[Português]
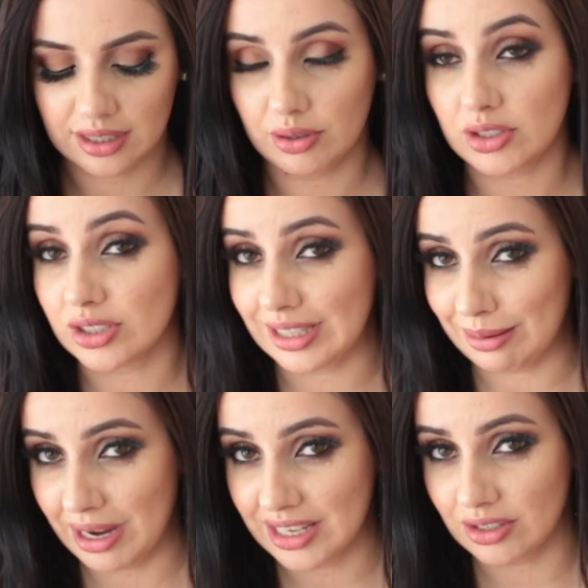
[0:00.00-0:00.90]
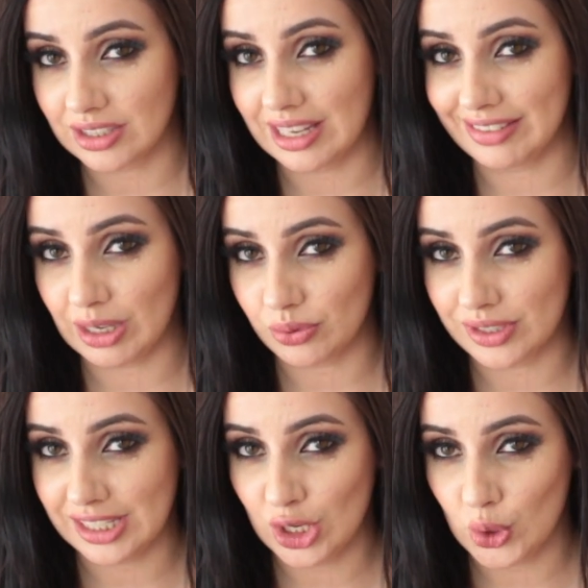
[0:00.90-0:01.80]
Eu acho que tá mais, deve estar
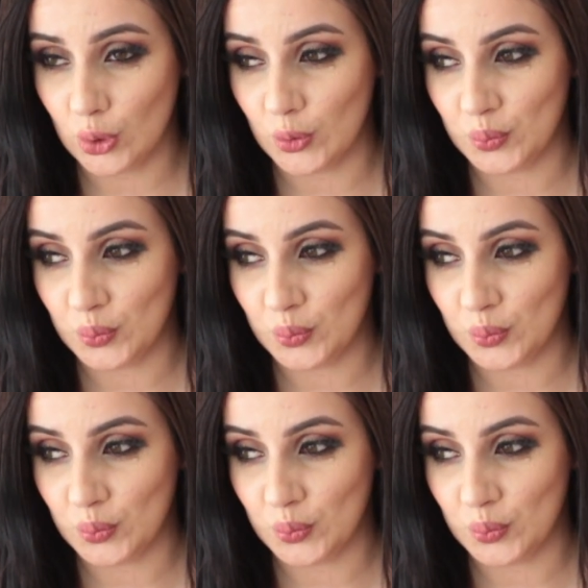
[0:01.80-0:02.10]
uns 5.